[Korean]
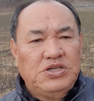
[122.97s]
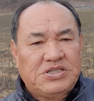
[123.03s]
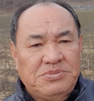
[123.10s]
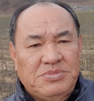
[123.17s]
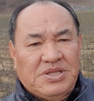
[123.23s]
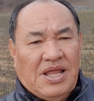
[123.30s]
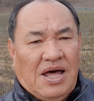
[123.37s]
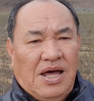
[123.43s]

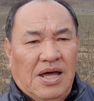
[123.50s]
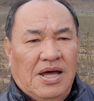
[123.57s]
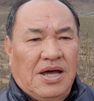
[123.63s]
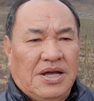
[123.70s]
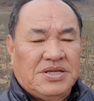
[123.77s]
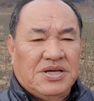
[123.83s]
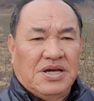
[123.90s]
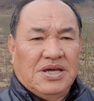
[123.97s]
있습니다.
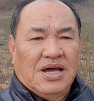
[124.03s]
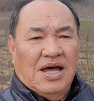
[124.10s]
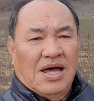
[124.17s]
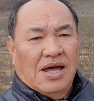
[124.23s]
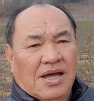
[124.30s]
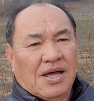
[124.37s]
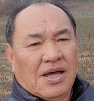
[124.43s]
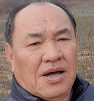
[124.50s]
아,
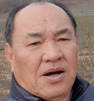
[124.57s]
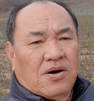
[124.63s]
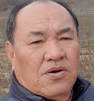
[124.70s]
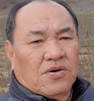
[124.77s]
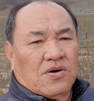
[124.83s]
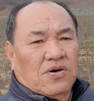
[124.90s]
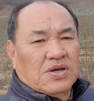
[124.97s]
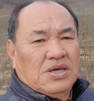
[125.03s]
저희가
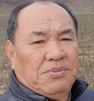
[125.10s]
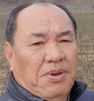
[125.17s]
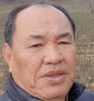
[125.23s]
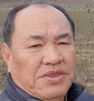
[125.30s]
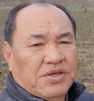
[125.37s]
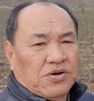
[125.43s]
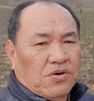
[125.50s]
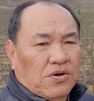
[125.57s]
어,
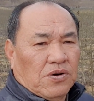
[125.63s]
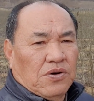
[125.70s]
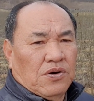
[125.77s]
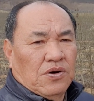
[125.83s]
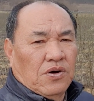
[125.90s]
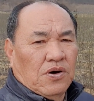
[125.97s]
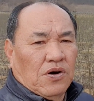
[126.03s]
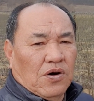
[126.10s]
이벤트로
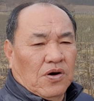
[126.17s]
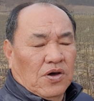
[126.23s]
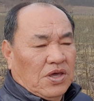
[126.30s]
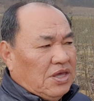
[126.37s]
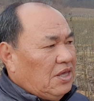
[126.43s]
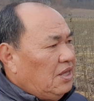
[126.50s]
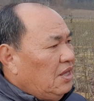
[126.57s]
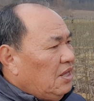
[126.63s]
어,
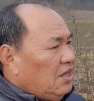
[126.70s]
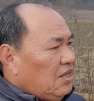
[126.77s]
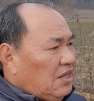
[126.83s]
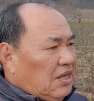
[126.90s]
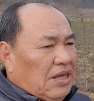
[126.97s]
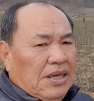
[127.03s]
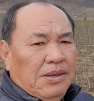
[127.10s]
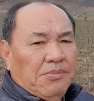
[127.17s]

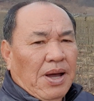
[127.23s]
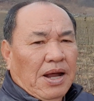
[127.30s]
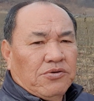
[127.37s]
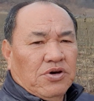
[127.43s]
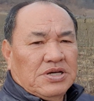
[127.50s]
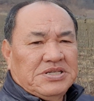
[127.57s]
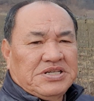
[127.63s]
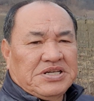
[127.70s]

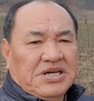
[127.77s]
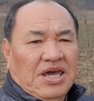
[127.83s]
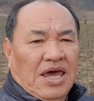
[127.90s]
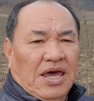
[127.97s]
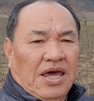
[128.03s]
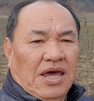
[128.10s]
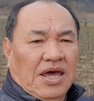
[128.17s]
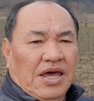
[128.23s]

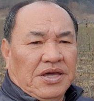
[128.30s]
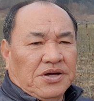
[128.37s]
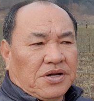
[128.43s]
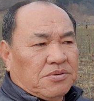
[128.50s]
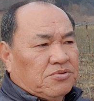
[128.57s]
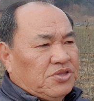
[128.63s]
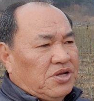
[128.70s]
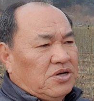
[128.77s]
2만원씩의
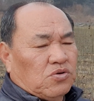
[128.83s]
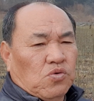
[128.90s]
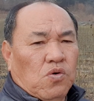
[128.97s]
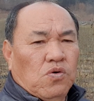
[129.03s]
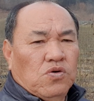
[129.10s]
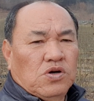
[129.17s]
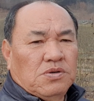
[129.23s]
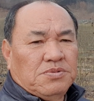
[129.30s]
여러분들을
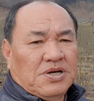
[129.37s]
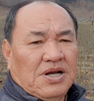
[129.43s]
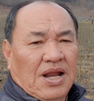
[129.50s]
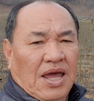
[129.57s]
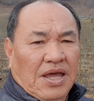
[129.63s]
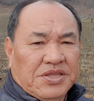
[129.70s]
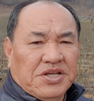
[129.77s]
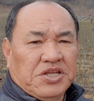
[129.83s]

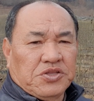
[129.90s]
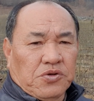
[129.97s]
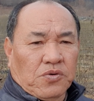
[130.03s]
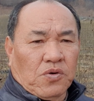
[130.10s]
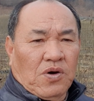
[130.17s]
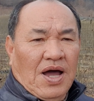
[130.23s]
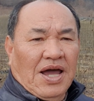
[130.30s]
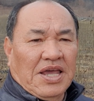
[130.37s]
공급을
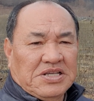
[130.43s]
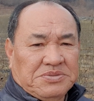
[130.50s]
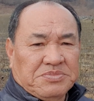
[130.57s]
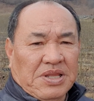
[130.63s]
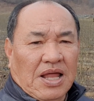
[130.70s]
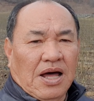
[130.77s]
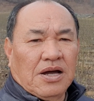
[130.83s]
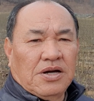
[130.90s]
해드리도록
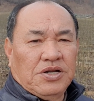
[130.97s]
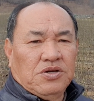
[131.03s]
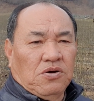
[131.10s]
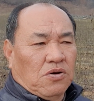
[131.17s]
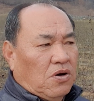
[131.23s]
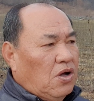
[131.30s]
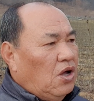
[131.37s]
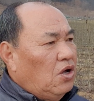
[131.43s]
하겠습니다.
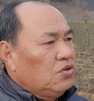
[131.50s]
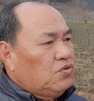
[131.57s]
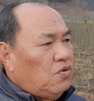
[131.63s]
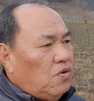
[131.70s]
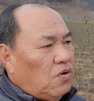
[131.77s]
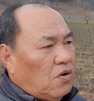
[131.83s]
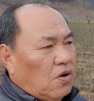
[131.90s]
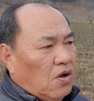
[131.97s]
그리고
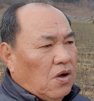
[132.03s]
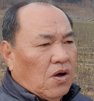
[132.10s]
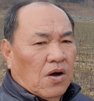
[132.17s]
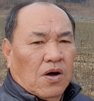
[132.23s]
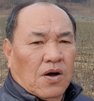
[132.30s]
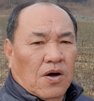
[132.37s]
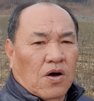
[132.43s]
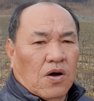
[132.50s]
또
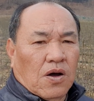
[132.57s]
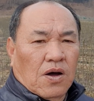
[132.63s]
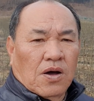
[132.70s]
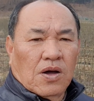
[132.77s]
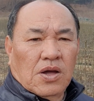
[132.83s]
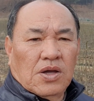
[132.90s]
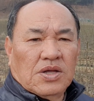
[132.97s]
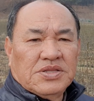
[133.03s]

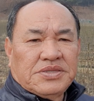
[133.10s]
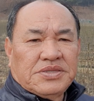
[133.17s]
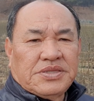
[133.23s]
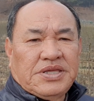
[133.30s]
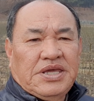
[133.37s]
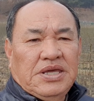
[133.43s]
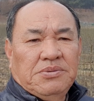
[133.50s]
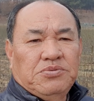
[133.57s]
어,
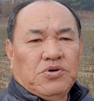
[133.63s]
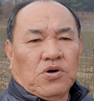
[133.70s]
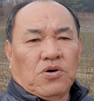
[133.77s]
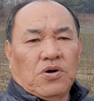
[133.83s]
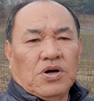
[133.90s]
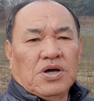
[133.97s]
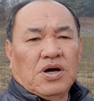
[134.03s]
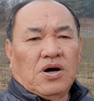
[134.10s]

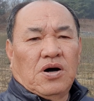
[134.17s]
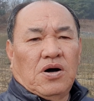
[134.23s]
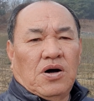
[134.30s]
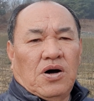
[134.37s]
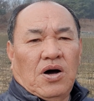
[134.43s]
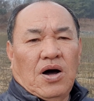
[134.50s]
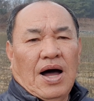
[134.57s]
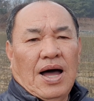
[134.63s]
팁으로
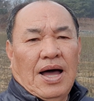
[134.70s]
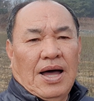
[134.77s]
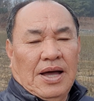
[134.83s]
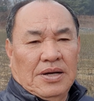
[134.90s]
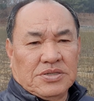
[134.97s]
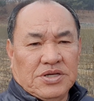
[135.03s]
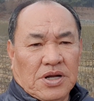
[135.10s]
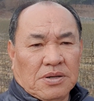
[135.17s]
어,
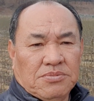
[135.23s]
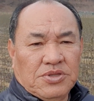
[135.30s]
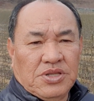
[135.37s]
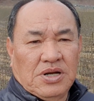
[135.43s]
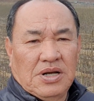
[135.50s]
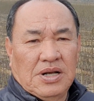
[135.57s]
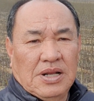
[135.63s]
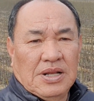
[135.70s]

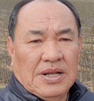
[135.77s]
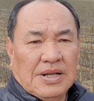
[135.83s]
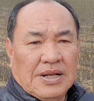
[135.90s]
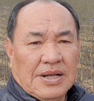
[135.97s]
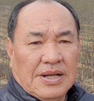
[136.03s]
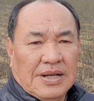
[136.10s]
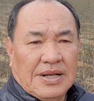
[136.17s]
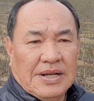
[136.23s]
여러분들
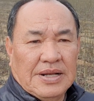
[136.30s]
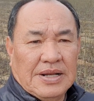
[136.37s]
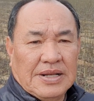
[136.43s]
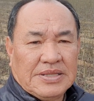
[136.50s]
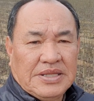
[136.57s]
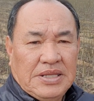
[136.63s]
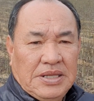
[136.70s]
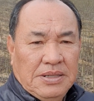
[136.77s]

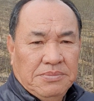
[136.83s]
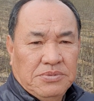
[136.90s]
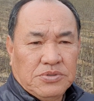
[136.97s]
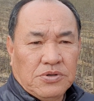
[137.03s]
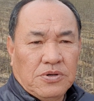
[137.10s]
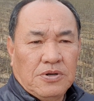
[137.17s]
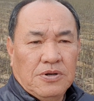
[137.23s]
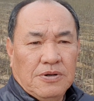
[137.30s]
에,
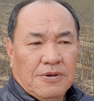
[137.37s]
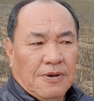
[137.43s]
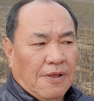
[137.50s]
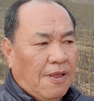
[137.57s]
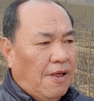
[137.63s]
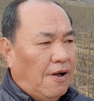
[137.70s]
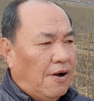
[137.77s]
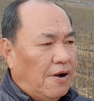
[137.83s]
팁으로
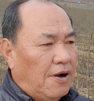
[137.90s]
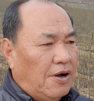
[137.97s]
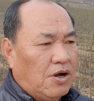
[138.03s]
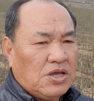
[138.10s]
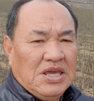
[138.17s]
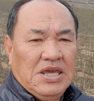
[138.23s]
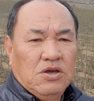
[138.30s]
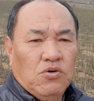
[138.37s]

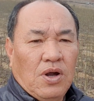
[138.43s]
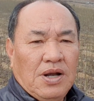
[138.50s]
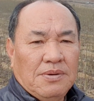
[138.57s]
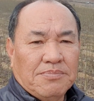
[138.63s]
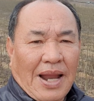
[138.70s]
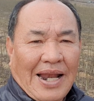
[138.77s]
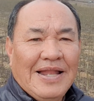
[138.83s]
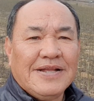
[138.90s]
어,
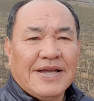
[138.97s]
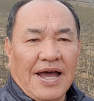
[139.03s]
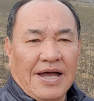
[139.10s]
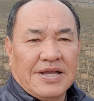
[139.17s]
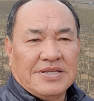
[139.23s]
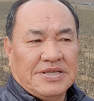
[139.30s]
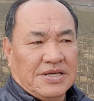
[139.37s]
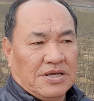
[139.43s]
2월
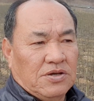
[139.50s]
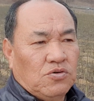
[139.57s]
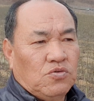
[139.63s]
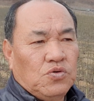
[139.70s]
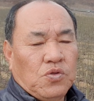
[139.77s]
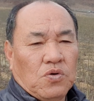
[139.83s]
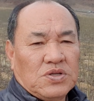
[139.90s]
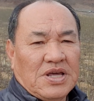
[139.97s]
말까지
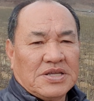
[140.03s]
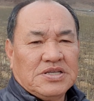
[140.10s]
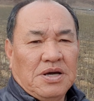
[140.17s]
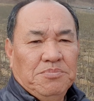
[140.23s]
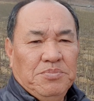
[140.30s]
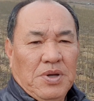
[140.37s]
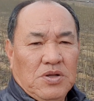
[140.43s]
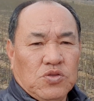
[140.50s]
구독자
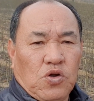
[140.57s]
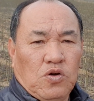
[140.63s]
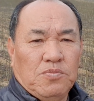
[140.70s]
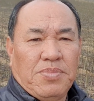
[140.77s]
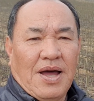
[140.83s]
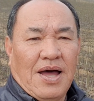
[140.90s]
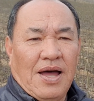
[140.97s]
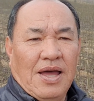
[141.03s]
1000명
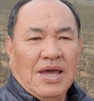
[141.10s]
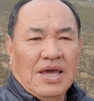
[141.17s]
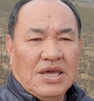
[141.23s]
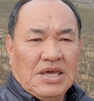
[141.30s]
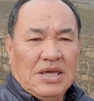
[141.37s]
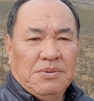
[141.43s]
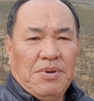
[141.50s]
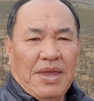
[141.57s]
돌파
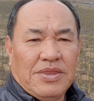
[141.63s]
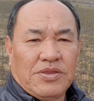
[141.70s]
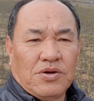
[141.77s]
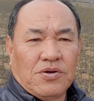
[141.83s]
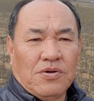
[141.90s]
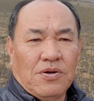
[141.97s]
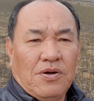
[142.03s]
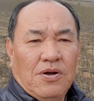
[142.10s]

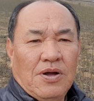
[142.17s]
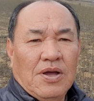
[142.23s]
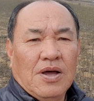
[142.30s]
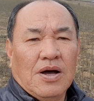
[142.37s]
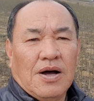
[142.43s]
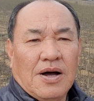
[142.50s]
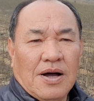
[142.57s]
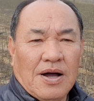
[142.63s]
이벤트로
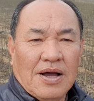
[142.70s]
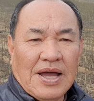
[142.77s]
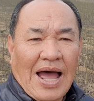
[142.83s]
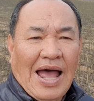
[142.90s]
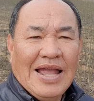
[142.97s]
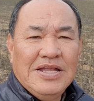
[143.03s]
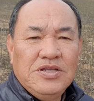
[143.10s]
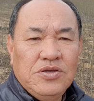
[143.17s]
어,
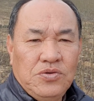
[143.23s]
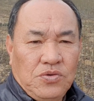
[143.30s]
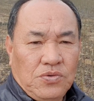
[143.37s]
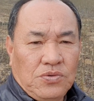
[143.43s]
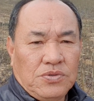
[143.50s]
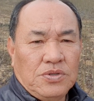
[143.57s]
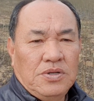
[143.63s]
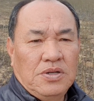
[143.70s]
한
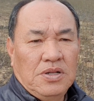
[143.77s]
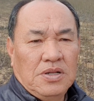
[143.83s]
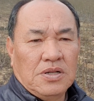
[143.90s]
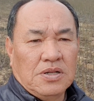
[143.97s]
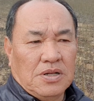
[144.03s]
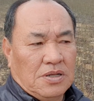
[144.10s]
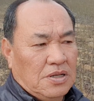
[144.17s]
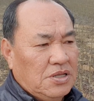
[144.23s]
주를
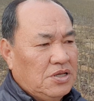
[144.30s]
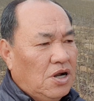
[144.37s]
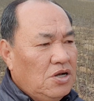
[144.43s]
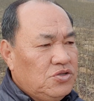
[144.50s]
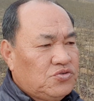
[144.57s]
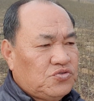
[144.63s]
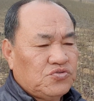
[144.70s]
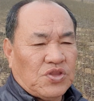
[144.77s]

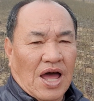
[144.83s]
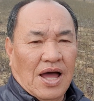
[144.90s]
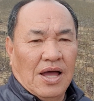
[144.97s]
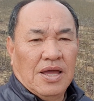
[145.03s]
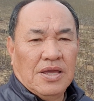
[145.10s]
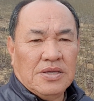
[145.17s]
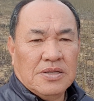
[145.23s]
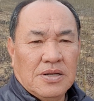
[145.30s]
10주당 어,
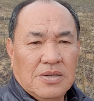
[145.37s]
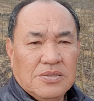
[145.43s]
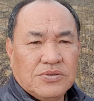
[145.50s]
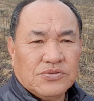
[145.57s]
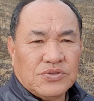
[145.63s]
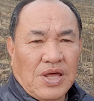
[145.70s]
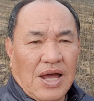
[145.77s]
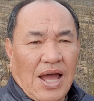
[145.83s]
1
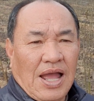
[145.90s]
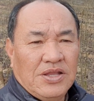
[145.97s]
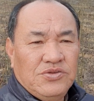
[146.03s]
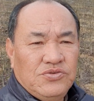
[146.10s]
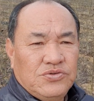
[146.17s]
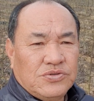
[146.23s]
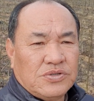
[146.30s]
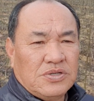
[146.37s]

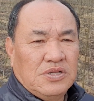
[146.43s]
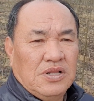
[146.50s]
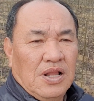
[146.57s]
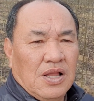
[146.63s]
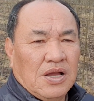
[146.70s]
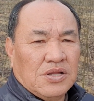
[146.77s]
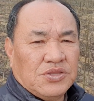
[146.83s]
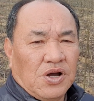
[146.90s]
2주당한 줄을
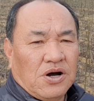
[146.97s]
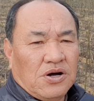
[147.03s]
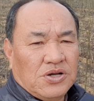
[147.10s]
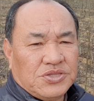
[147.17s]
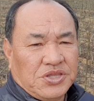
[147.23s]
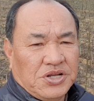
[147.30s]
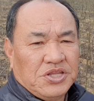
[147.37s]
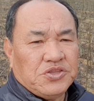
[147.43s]

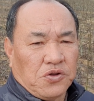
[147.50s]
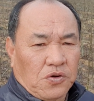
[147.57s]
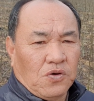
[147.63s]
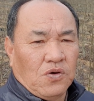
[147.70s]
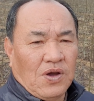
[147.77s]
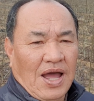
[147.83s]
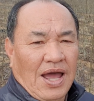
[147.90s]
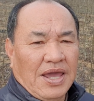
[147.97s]
더
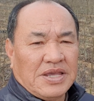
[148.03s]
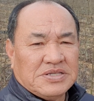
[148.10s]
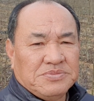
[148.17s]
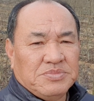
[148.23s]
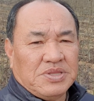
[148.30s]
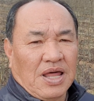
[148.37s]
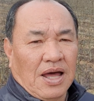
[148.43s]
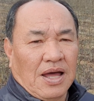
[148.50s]
드리도록
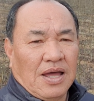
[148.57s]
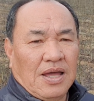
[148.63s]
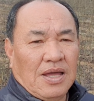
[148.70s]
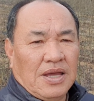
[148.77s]
하겠습니다.